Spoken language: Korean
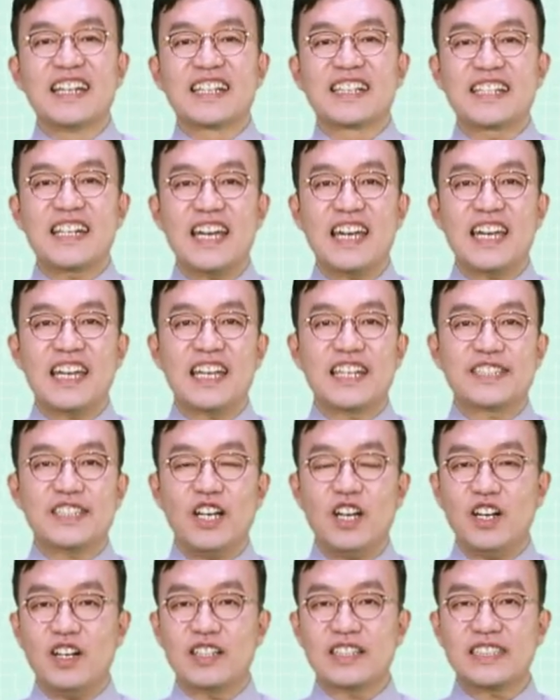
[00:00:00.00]

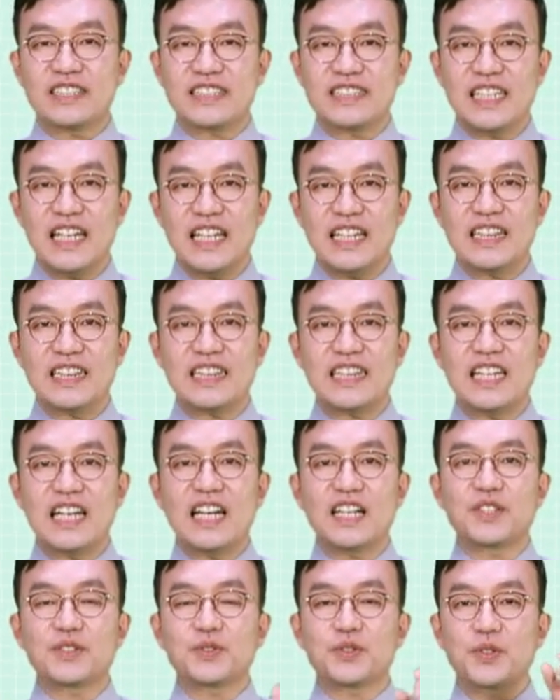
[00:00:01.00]
그래서
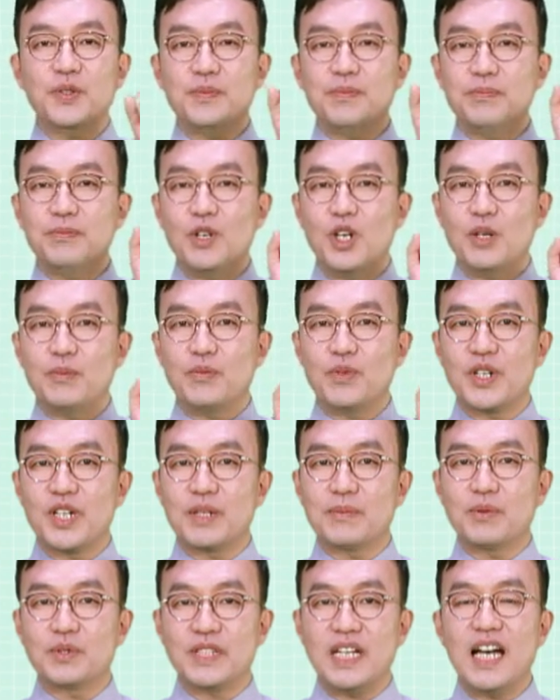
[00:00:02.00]
찾다 좀 뭐
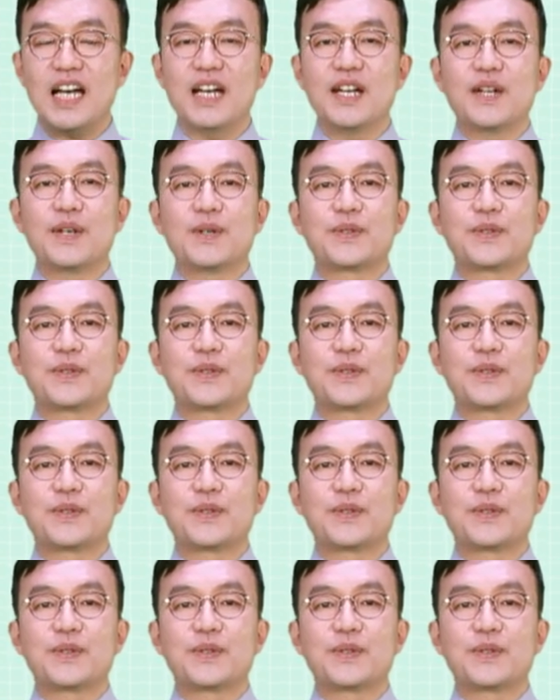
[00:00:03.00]
뭐해보다